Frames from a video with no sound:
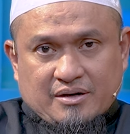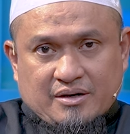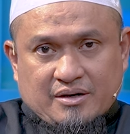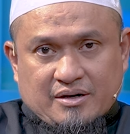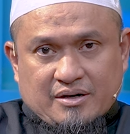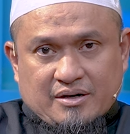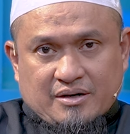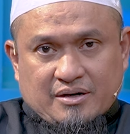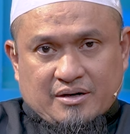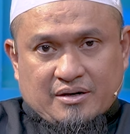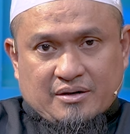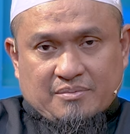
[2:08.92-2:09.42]

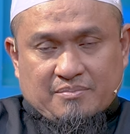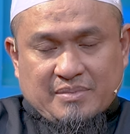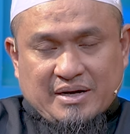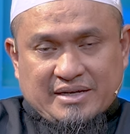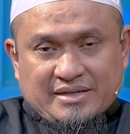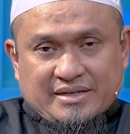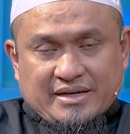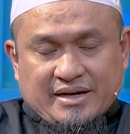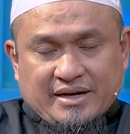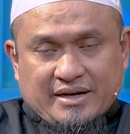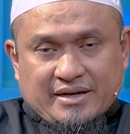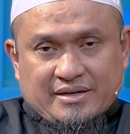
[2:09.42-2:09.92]
uh,
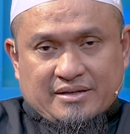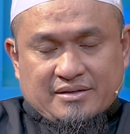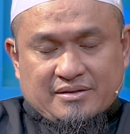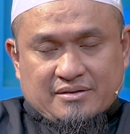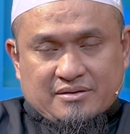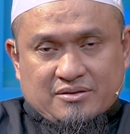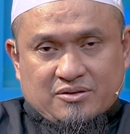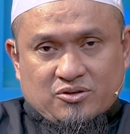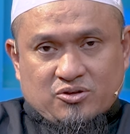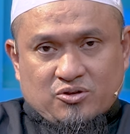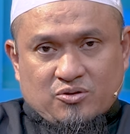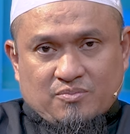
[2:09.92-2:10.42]
bacaan
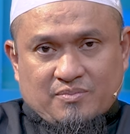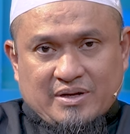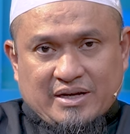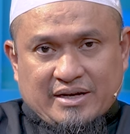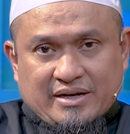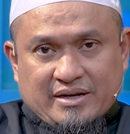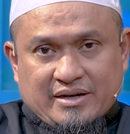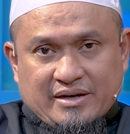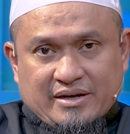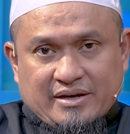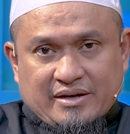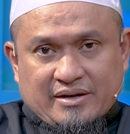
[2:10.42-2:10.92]
sejumlah
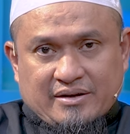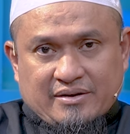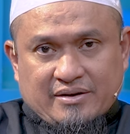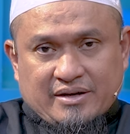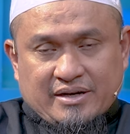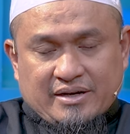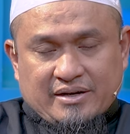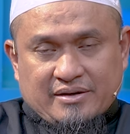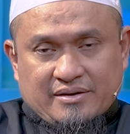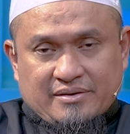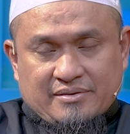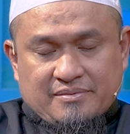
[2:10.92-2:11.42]
hari
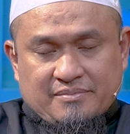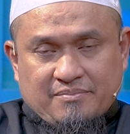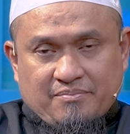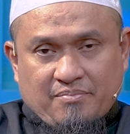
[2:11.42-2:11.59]
kiraah